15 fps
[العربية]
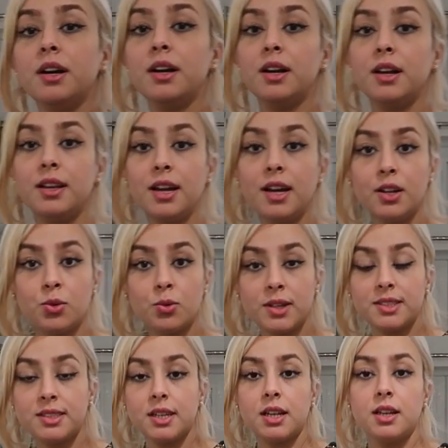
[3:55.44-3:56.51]
آه، الحلوه
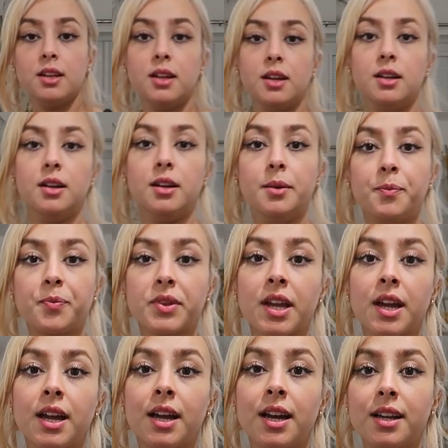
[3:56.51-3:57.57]
ديال آه،
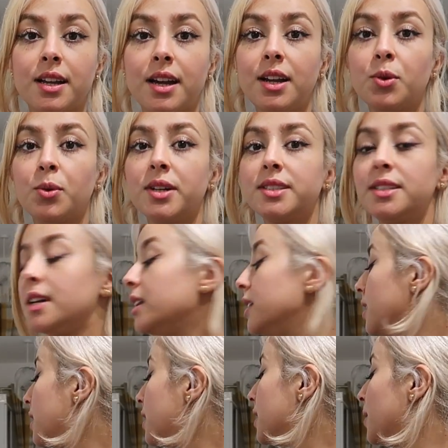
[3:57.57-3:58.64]
الحلوه
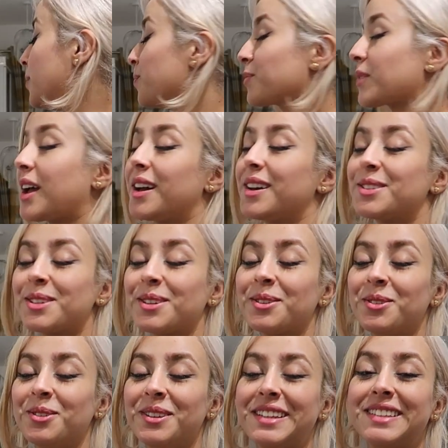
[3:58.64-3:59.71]
ديال آه، اش
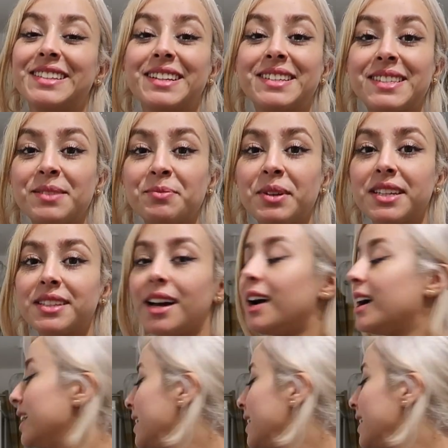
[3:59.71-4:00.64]
كيقولوا ديال السميده